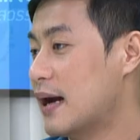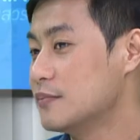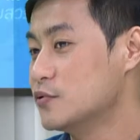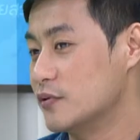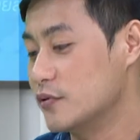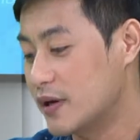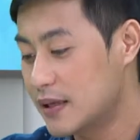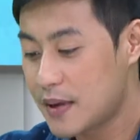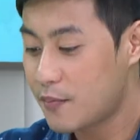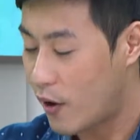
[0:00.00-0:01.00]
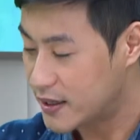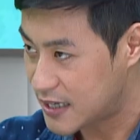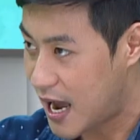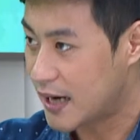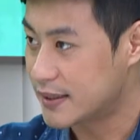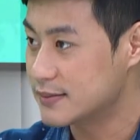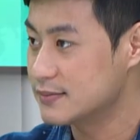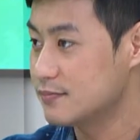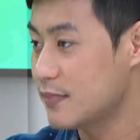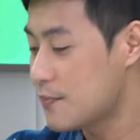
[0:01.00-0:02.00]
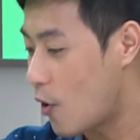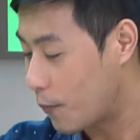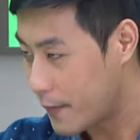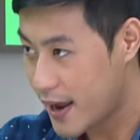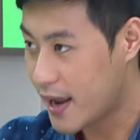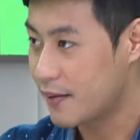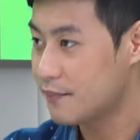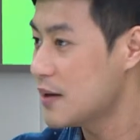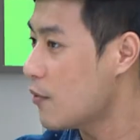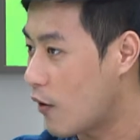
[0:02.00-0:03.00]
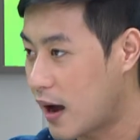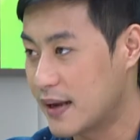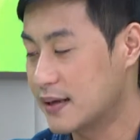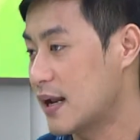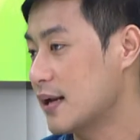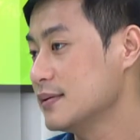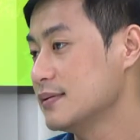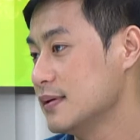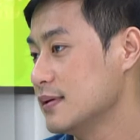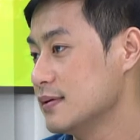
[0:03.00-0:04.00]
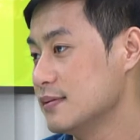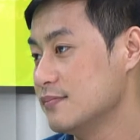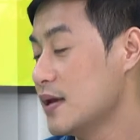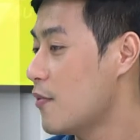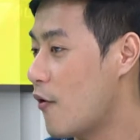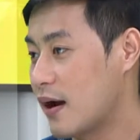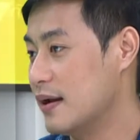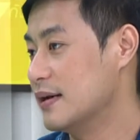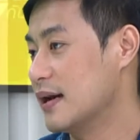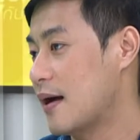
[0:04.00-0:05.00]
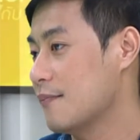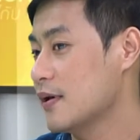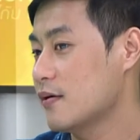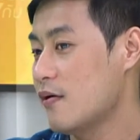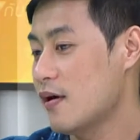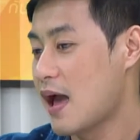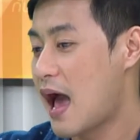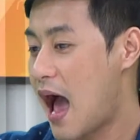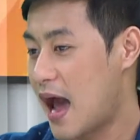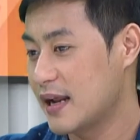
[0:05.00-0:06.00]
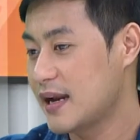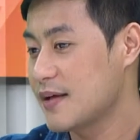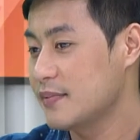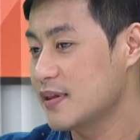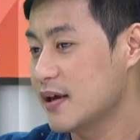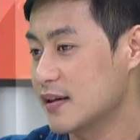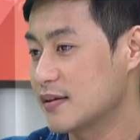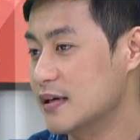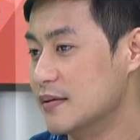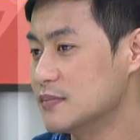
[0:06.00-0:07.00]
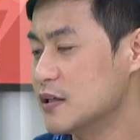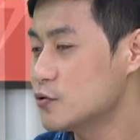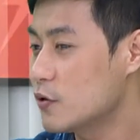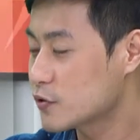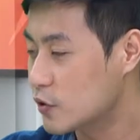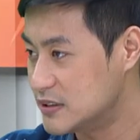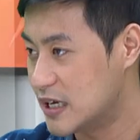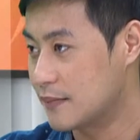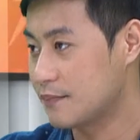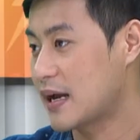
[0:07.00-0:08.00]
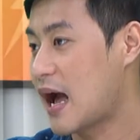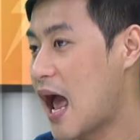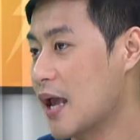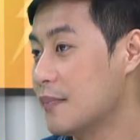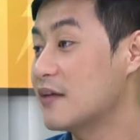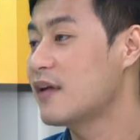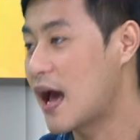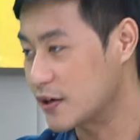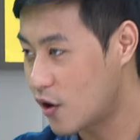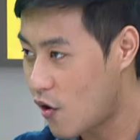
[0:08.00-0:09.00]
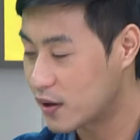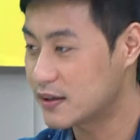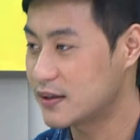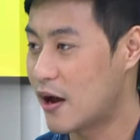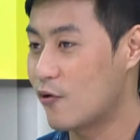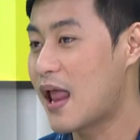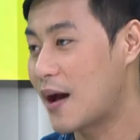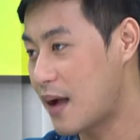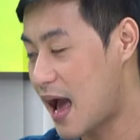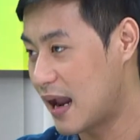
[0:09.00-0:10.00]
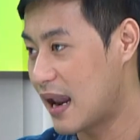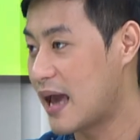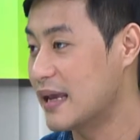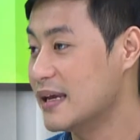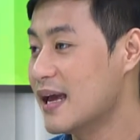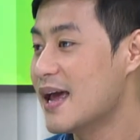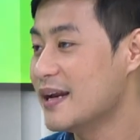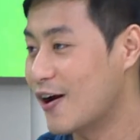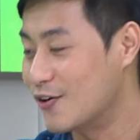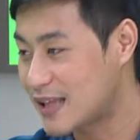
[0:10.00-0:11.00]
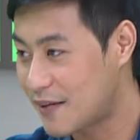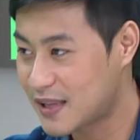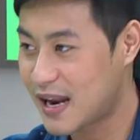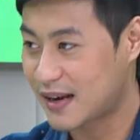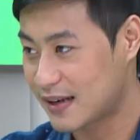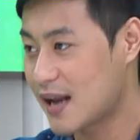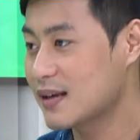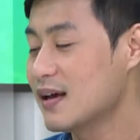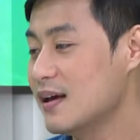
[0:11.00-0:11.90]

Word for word: เลยครับหยุดโดยที่ไม่บอกอาจารย์ไม่บอกแม่ไม่บอกใครทั้งนั้นไม่บอกใครเลยครับแล้วก็หารายได้พิเศษเสริมในช่วงตอนเย็นไปขายมันฝรั่งทอดแถวหลังมหาลัยแถวตามตลาดนัด